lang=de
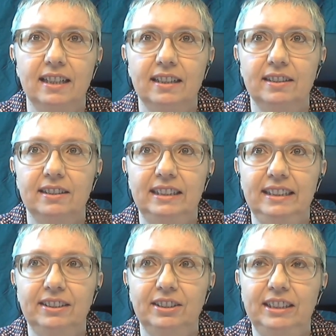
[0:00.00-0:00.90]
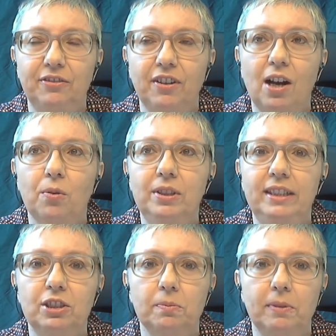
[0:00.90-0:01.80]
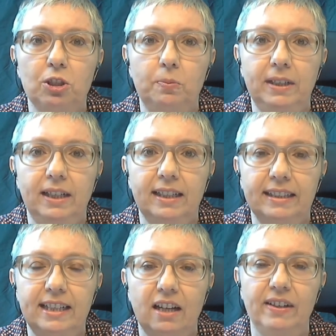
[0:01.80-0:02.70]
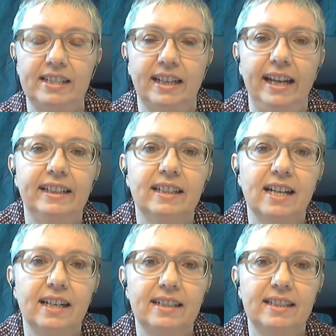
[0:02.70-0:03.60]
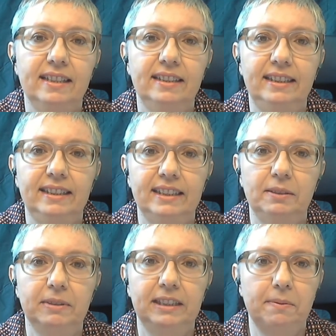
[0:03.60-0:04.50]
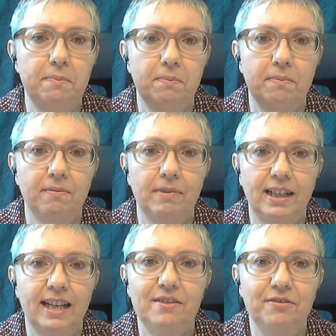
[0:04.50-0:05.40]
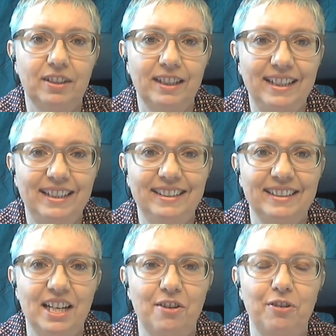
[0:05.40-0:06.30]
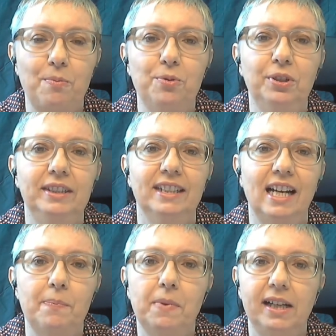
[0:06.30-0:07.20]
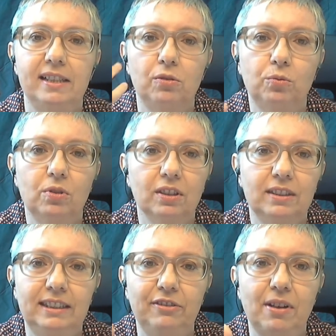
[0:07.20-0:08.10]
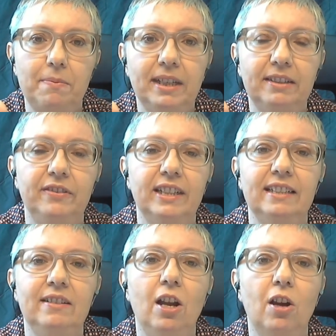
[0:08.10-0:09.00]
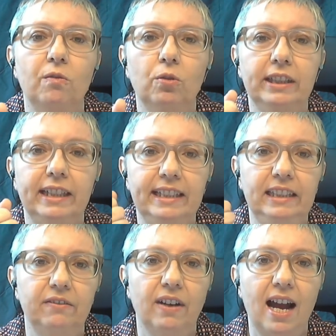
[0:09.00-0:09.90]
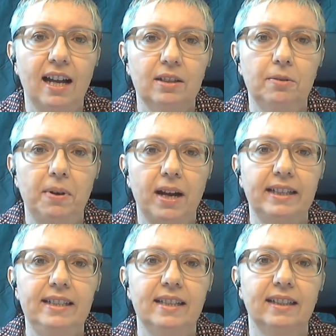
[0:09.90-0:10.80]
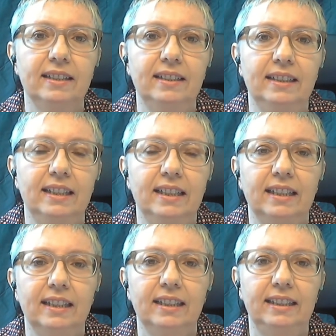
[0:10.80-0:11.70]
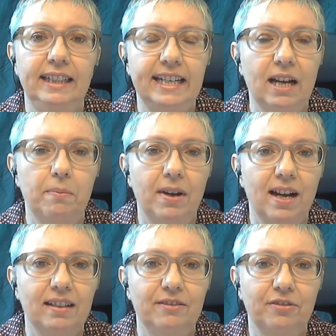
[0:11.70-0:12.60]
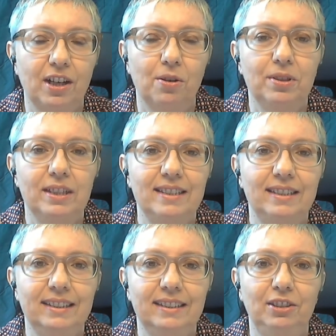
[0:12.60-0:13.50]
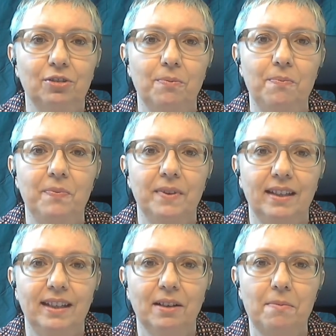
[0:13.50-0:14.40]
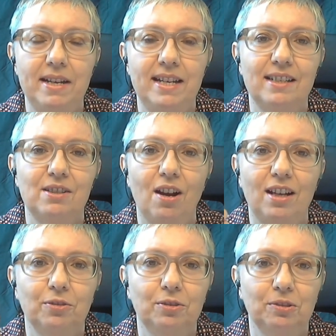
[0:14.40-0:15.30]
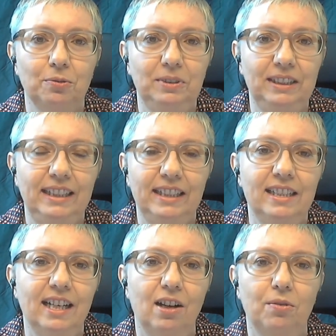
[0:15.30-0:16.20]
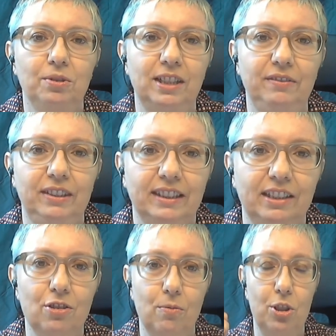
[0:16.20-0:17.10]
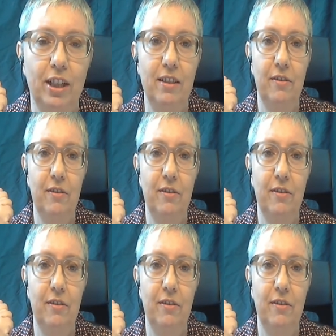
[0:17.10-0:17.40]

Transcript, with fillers: äh, die, die Frauen, die zum Beispiel nach Versailles gegangen sind, die sich mit dem Klassenfeind verbündet haben, als Huren diffamiert werden, wohingegen die wahre Pariserin die ehrbare Frau ist, die sich um ihre Männer sorgt und um die Kinder auch unter widrigen Umständen